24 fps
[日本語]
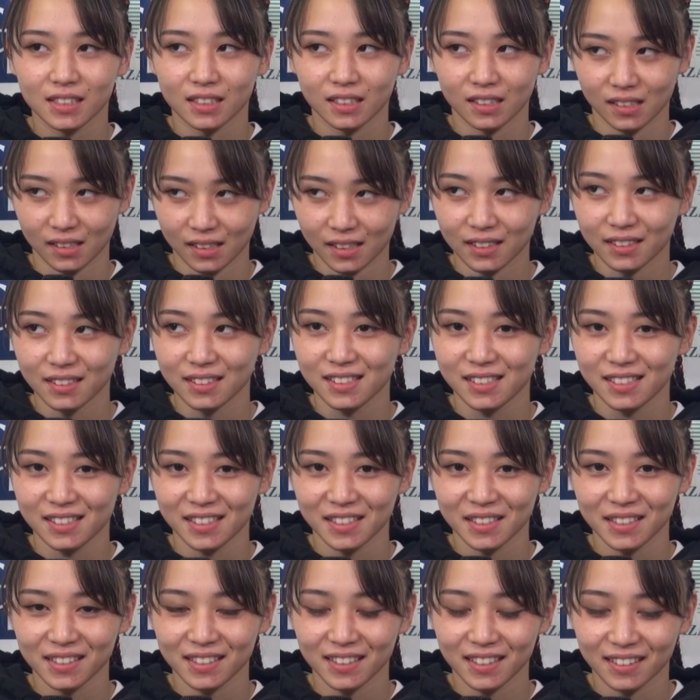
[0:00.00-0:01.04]
たね、し
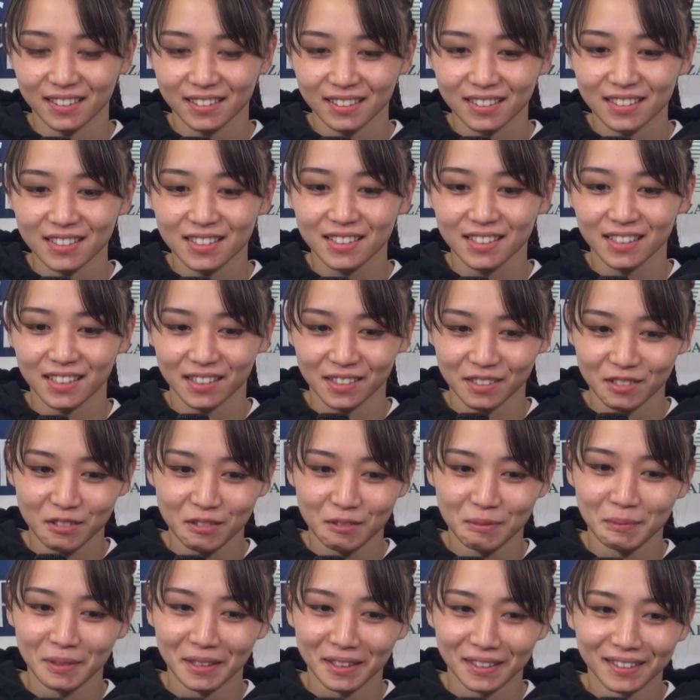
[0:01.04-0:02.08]
てたんですけ
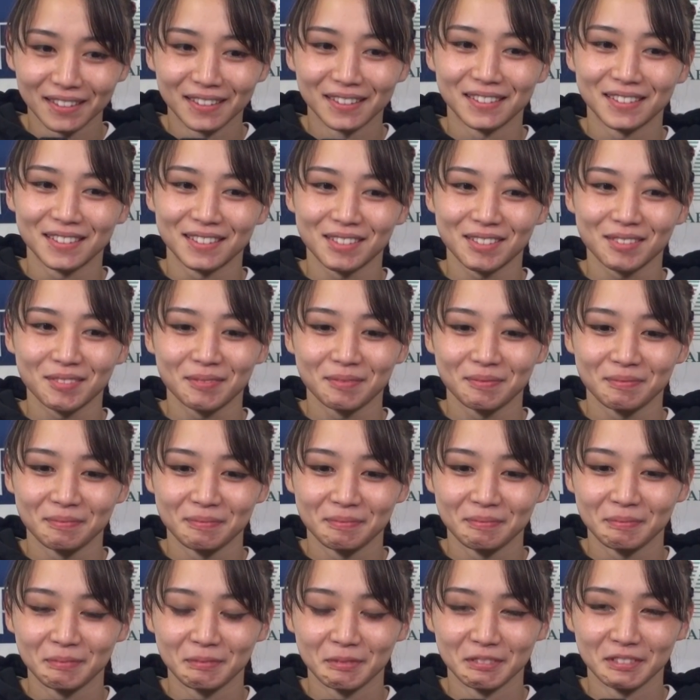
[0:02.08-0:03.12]
ど、ま
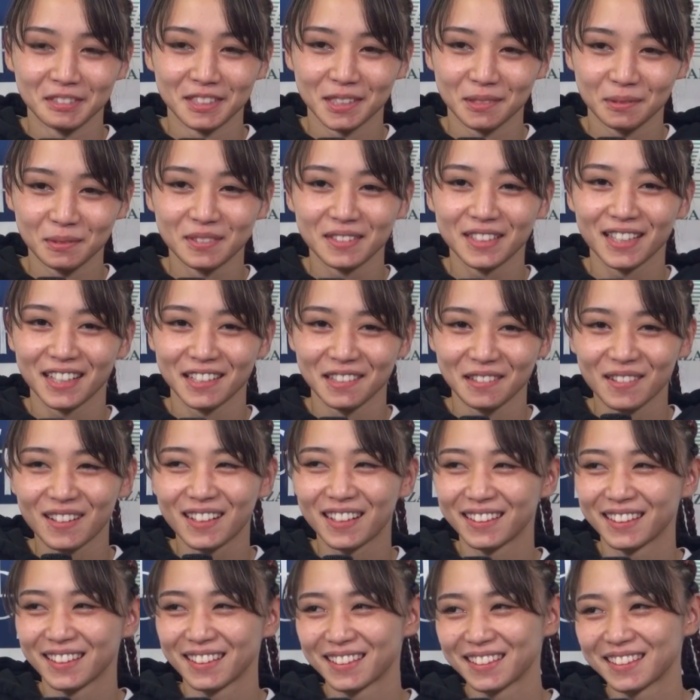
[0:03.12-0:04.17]
あ、もう自分が弱
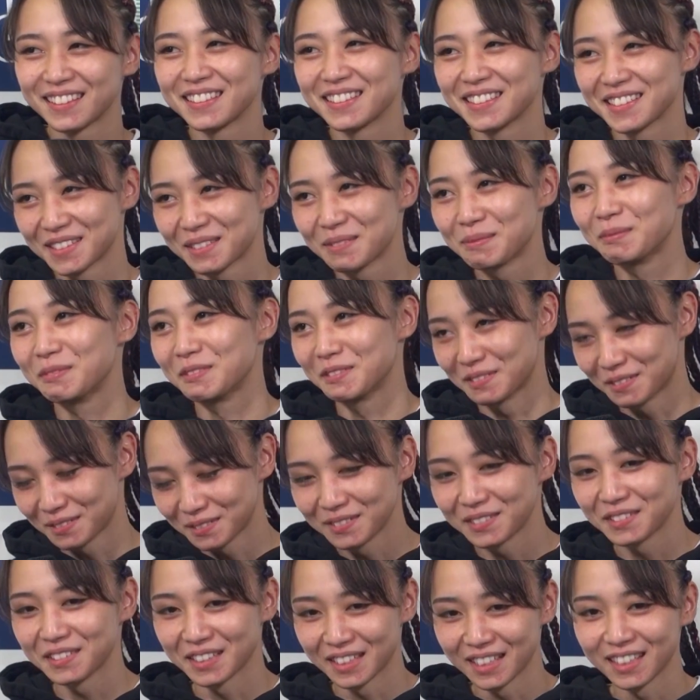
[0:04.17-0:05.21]
かっただけです、もう
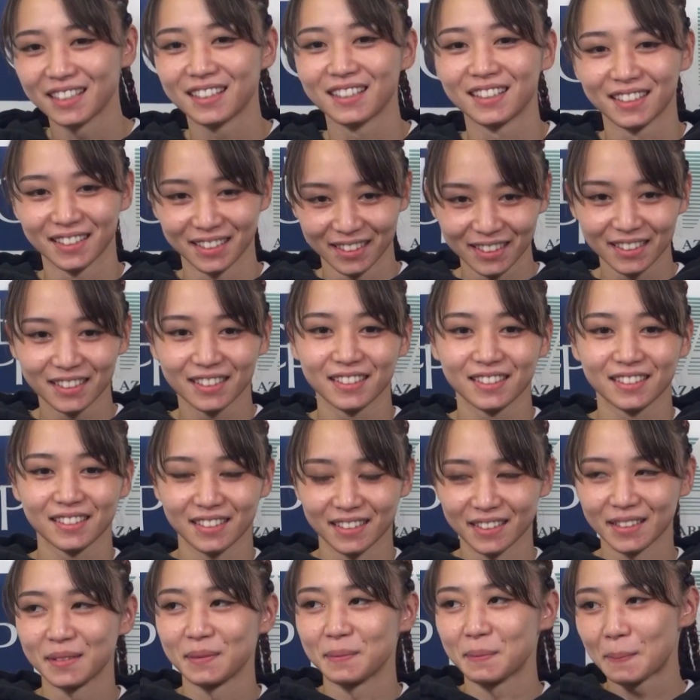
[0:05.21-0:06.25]
本当に。は
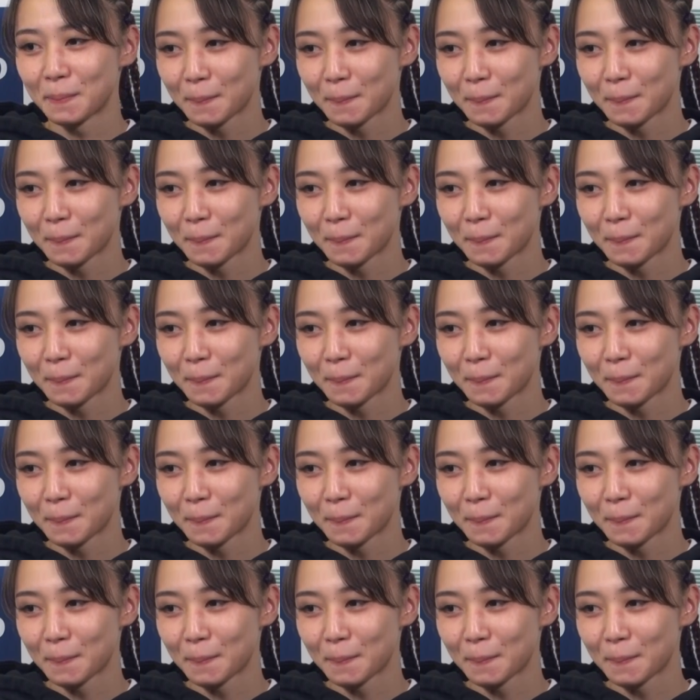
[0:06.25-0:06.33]
い